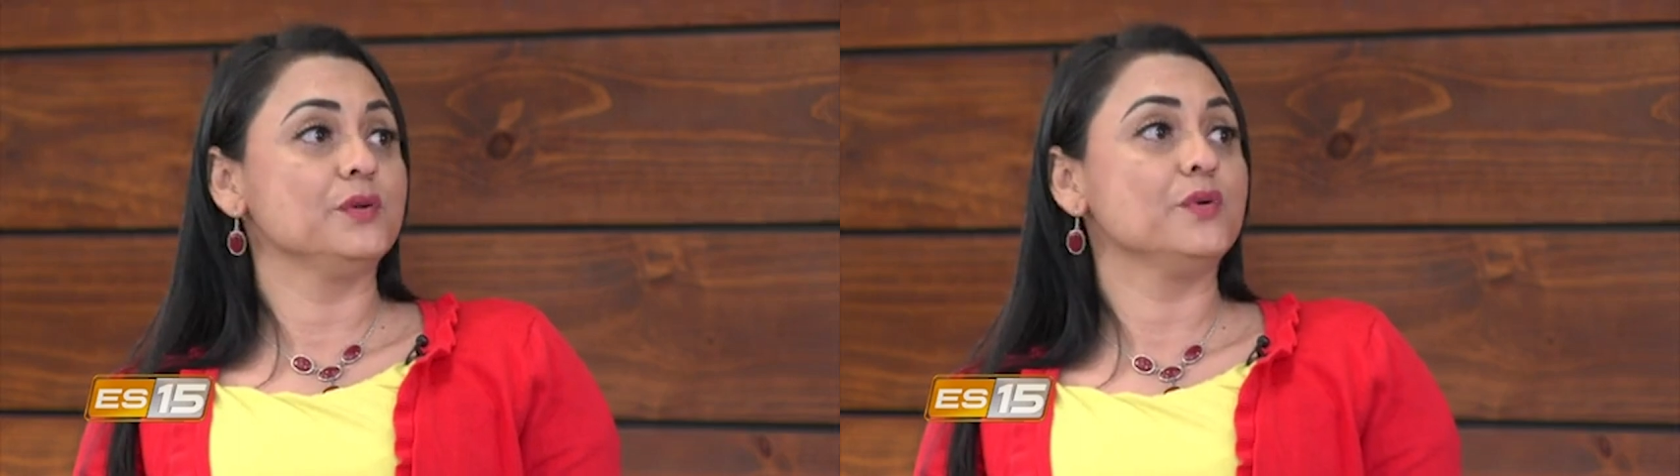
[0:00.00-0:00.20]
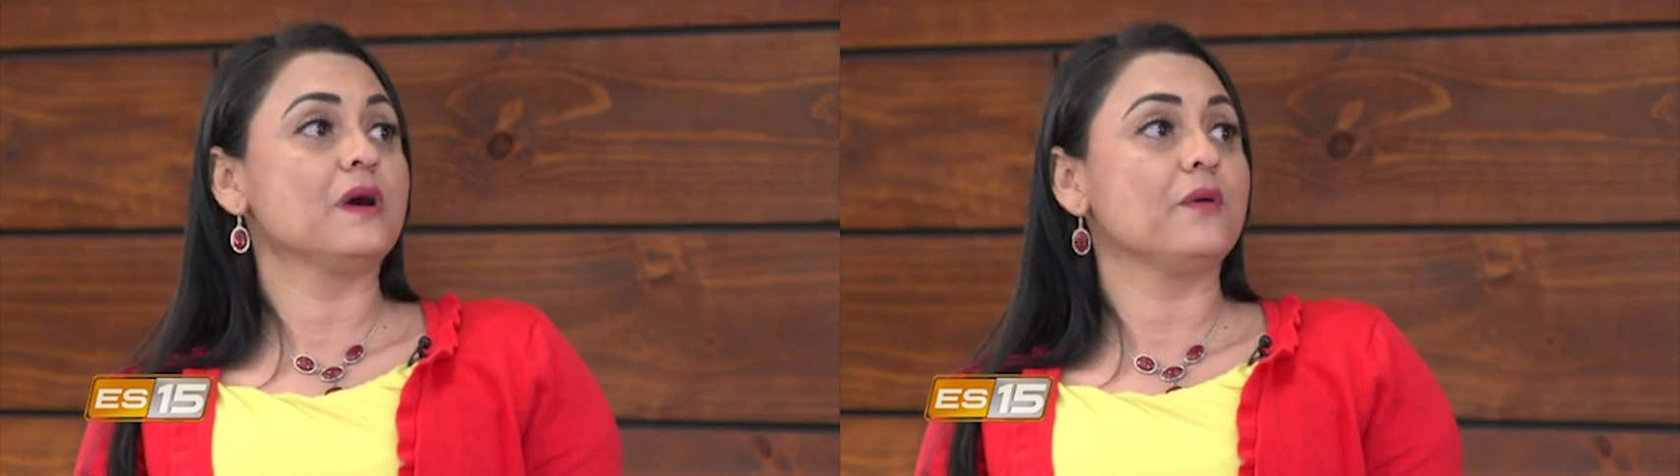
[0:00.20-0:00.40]

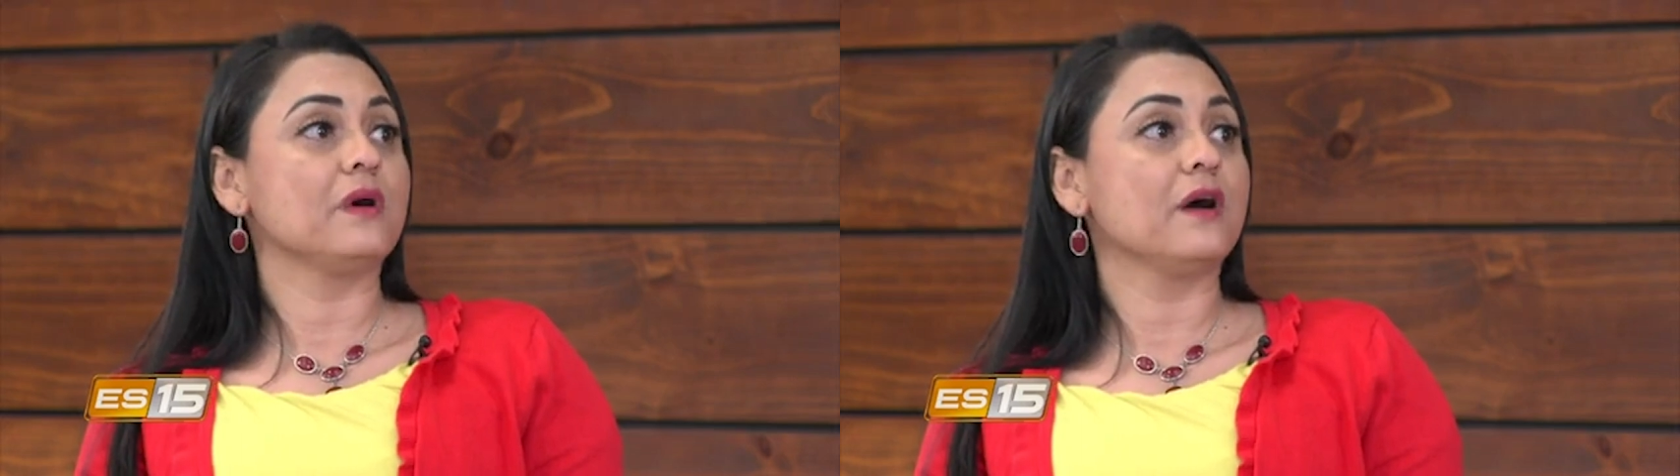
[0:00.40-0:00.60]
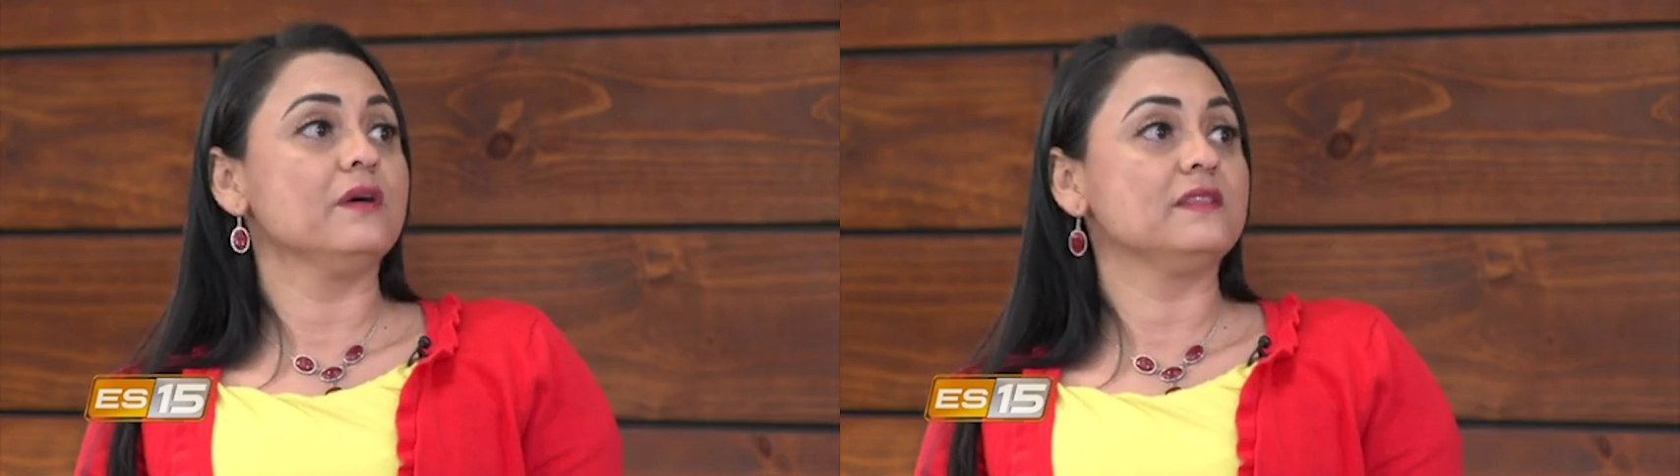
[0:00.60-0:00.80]
sí hubo un
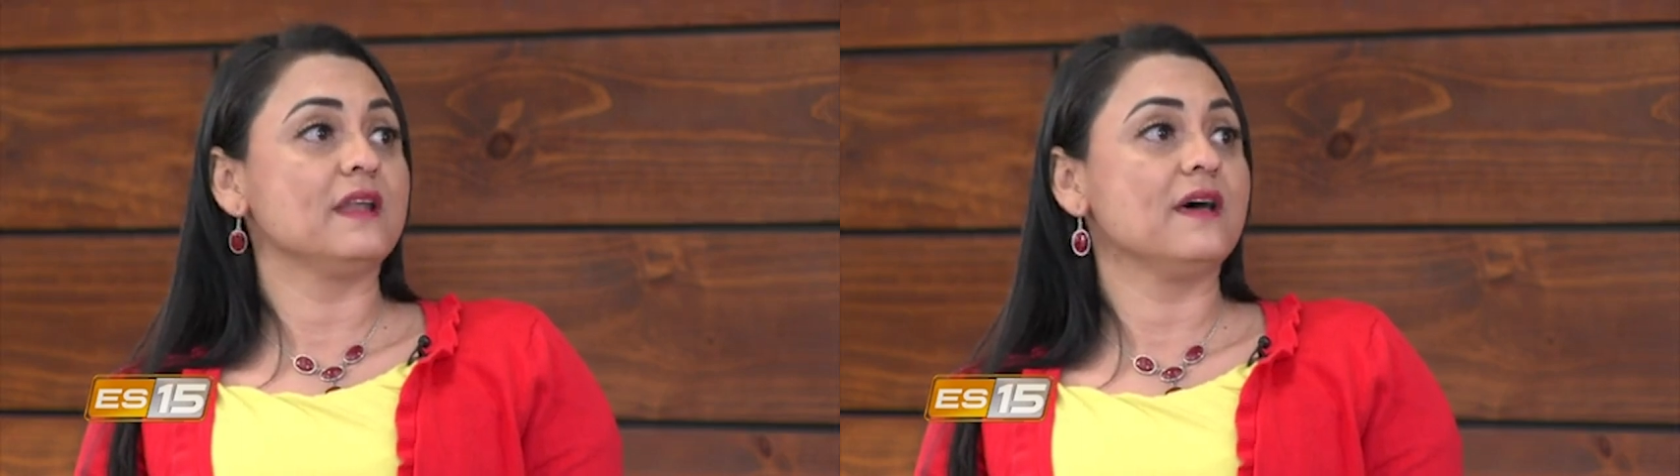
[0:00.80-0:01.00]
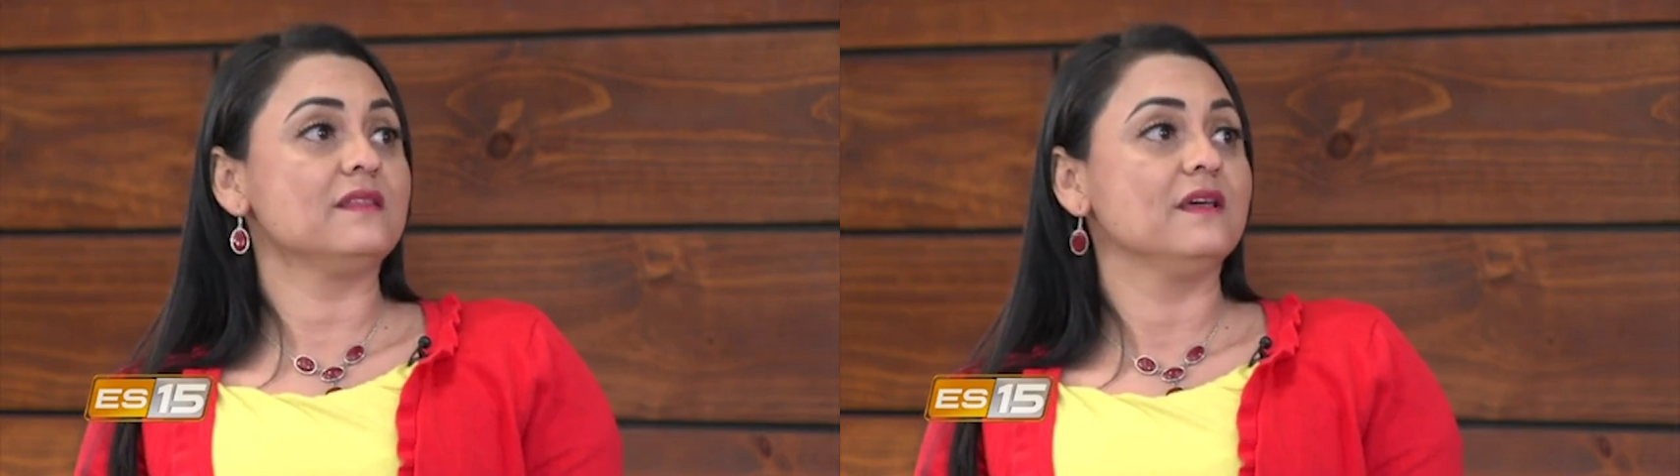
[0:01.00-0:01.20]
abogado
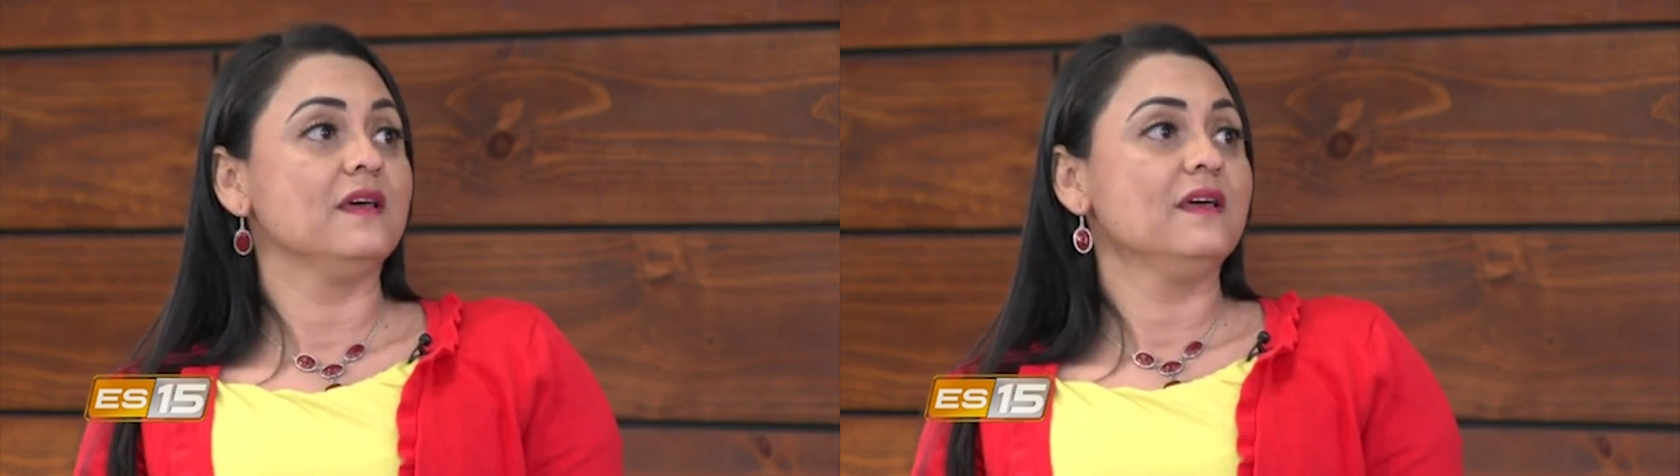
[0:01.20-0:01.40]
detrás,